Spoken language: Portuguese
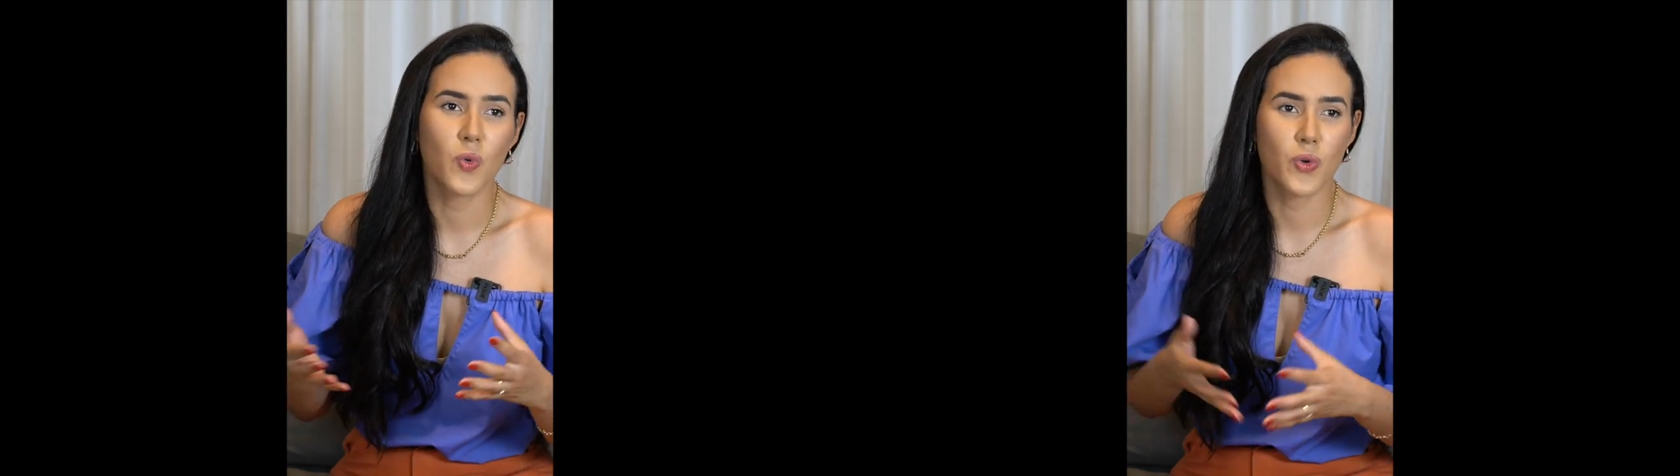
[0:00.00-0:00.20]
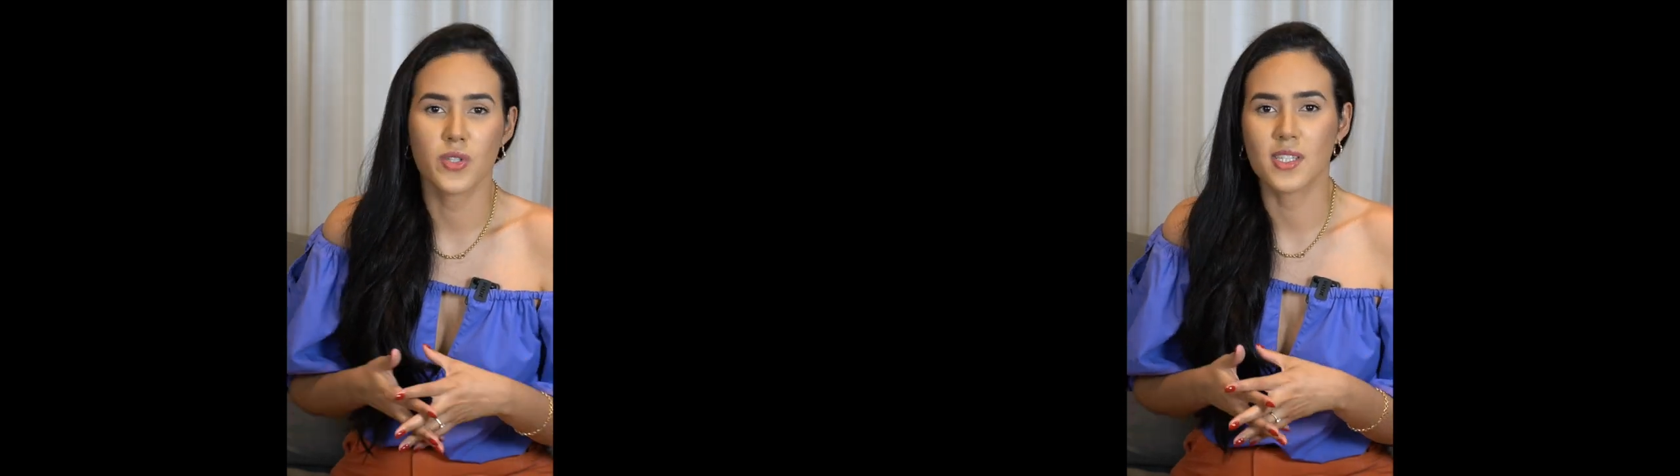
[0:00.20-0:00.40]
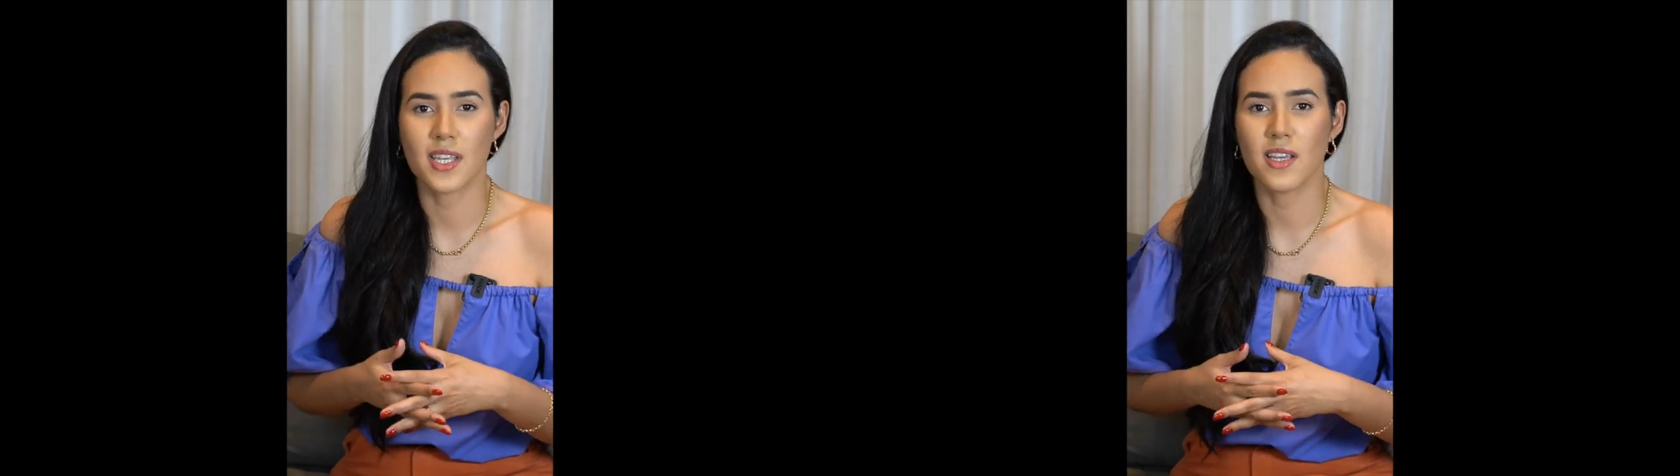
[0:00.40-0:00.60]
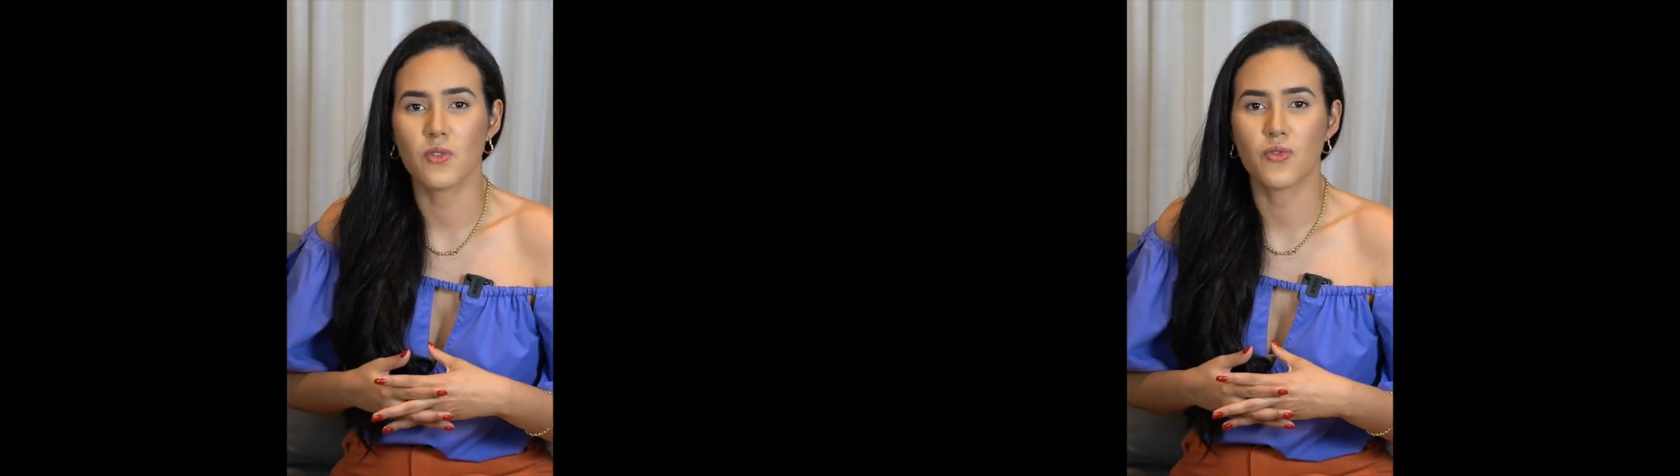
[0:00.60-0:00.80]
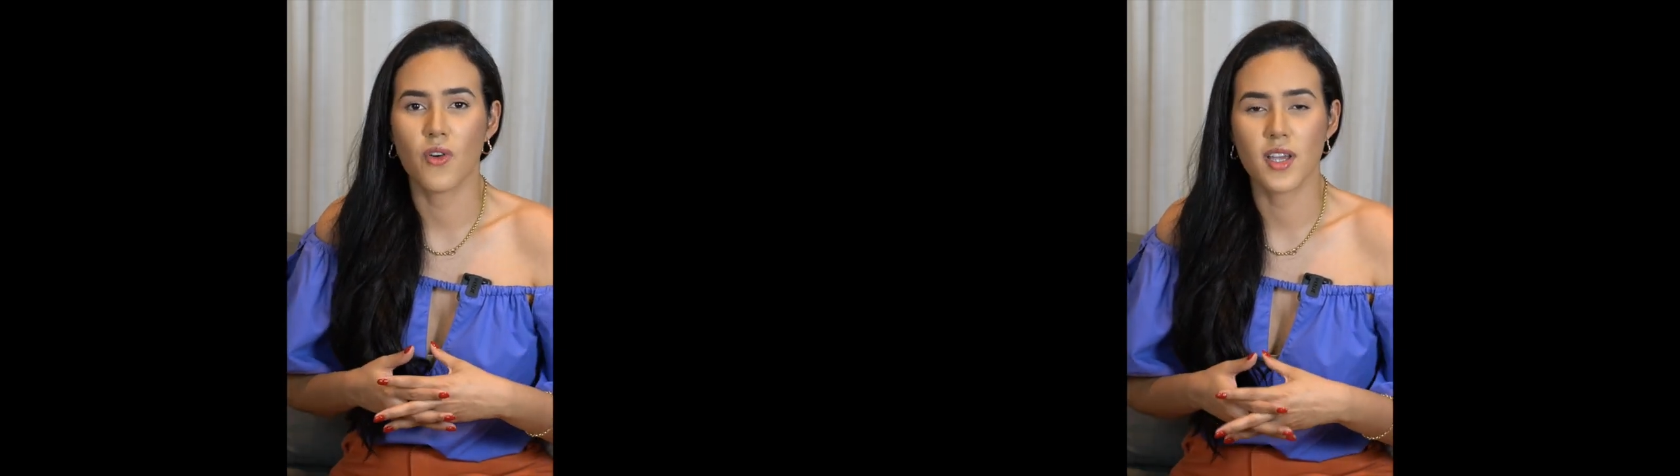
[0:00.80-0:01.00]
cursinho
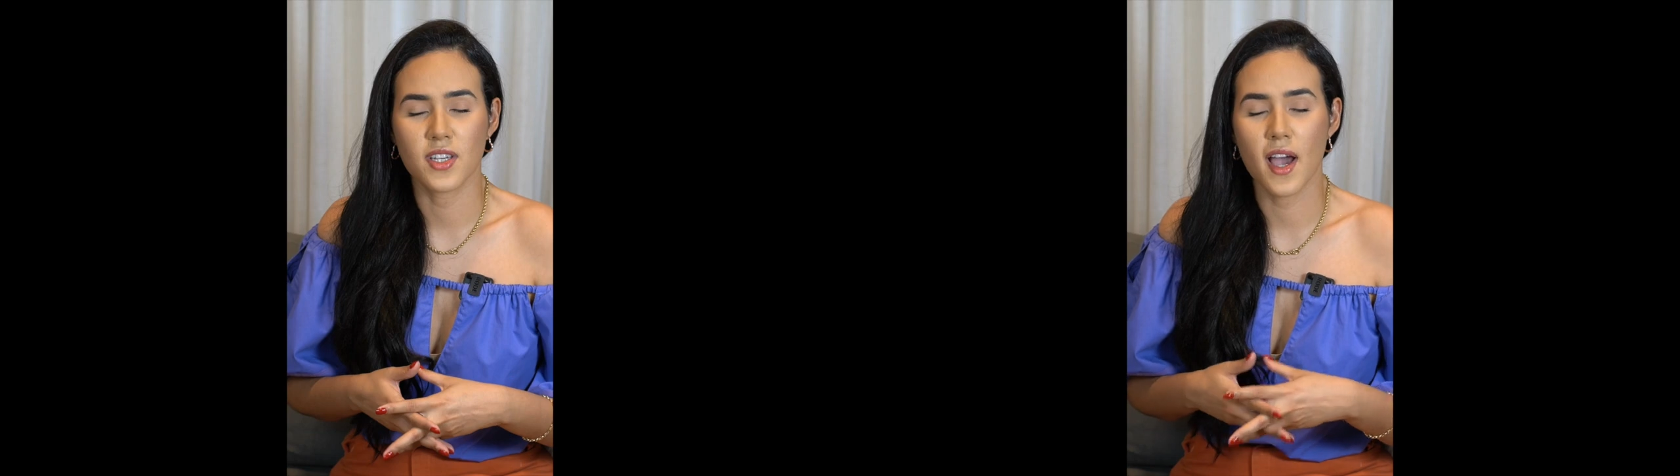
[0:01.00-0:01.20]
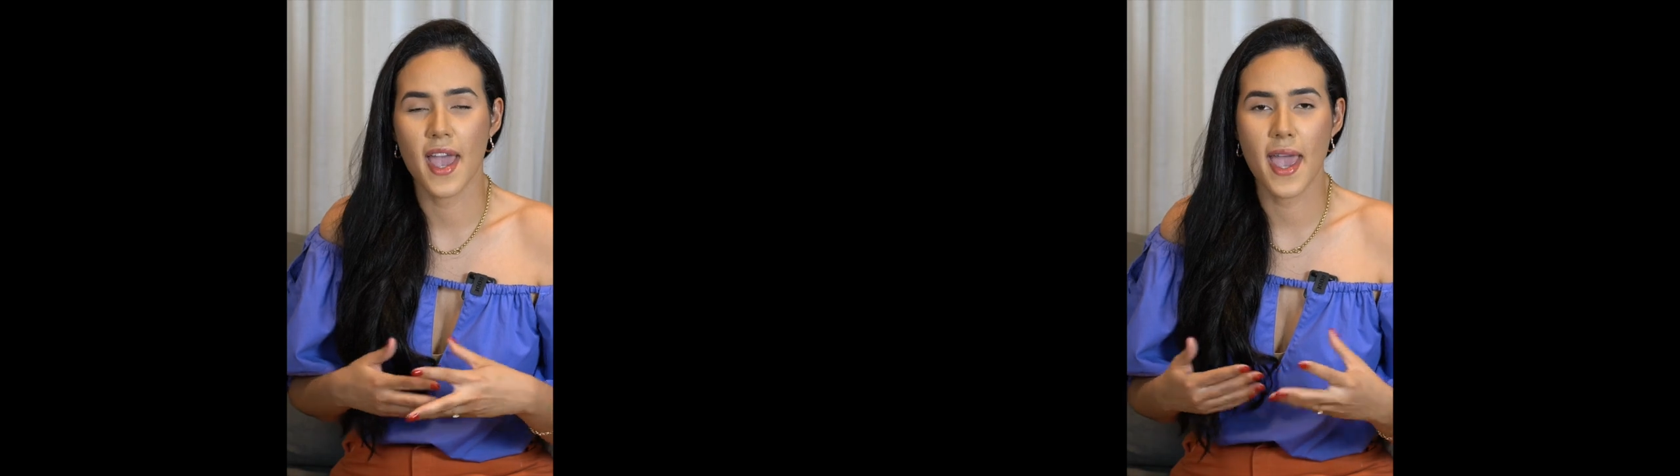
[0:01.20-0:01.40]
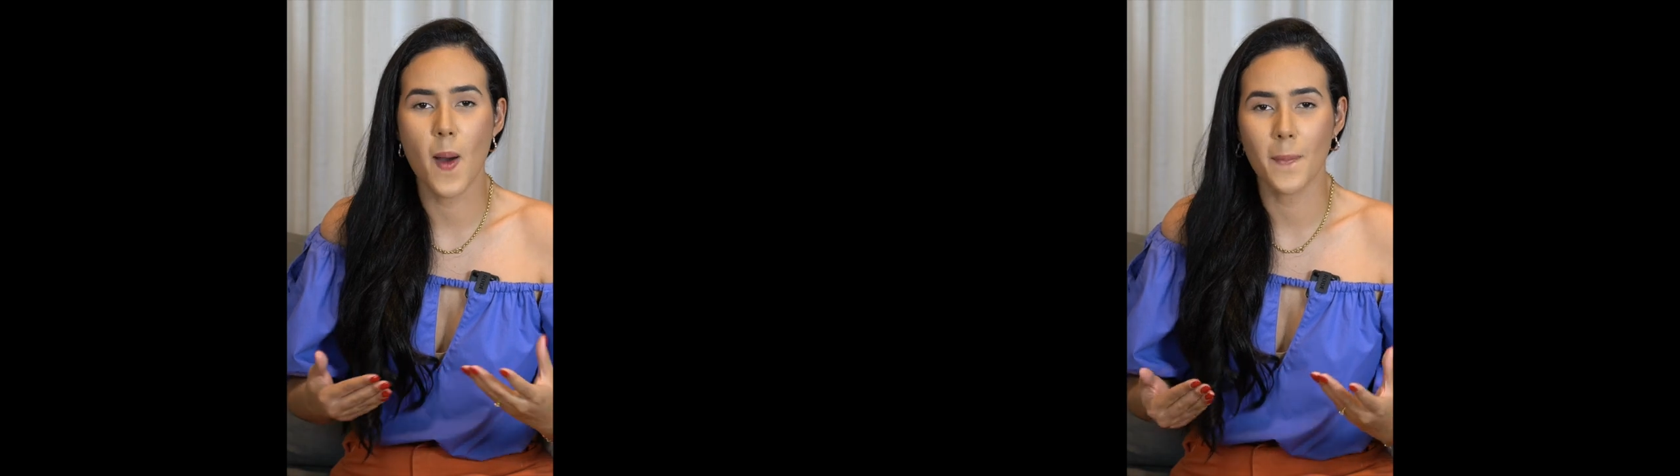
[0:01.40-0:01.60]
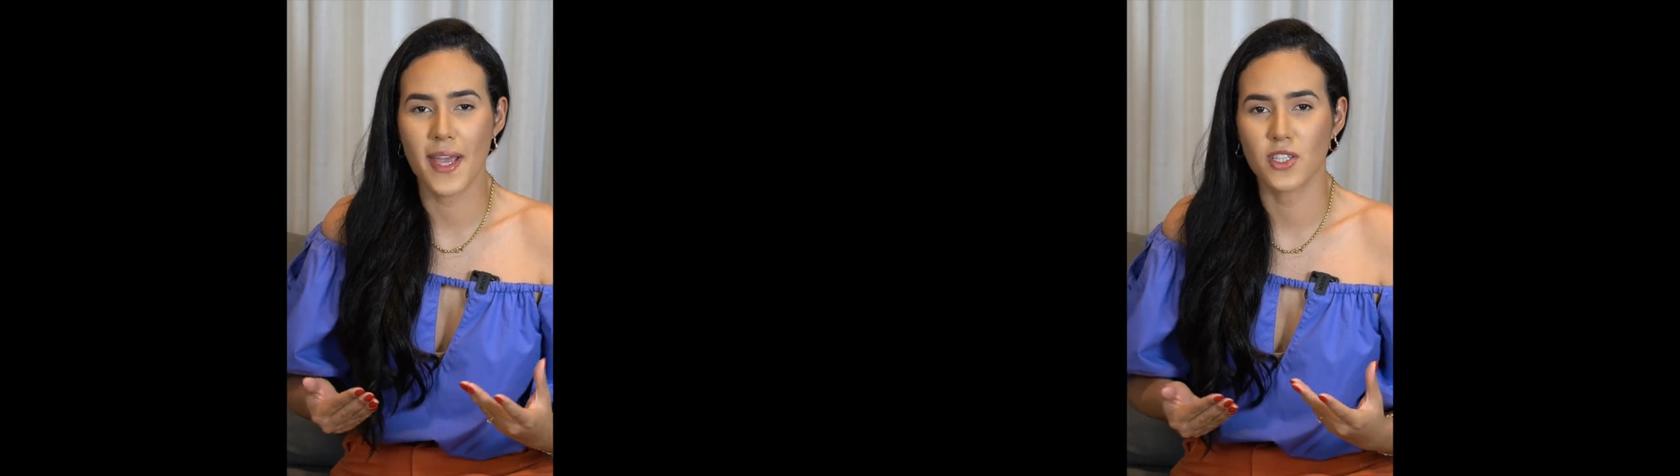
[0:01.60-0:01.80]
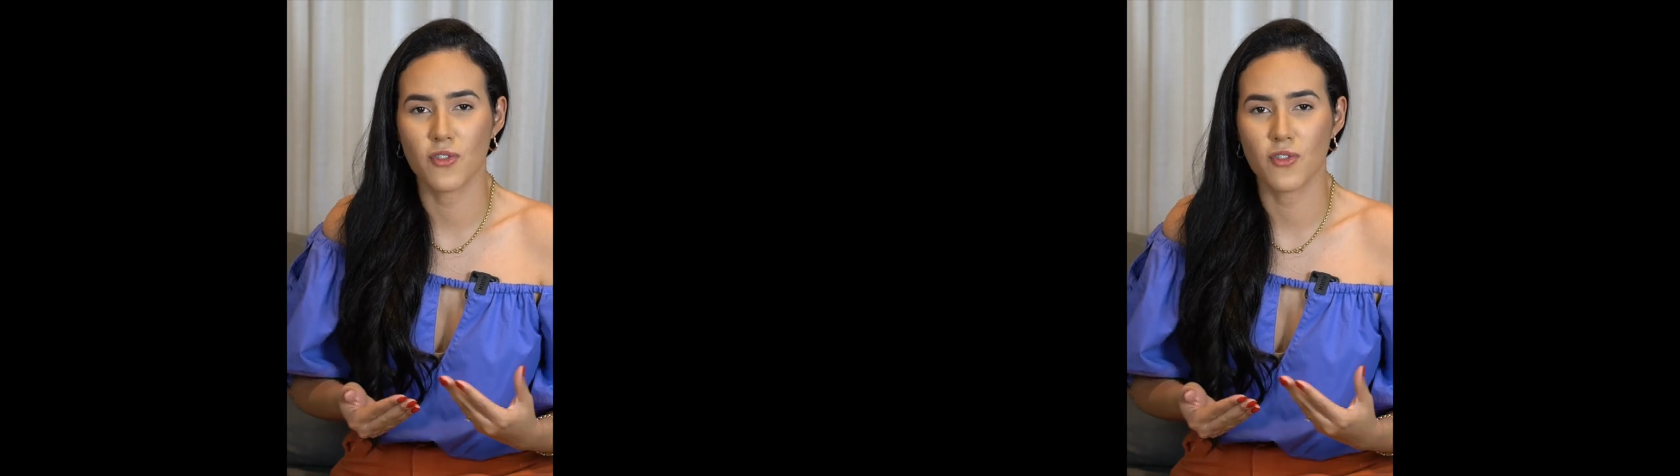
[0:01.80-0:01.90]
foi já realmente,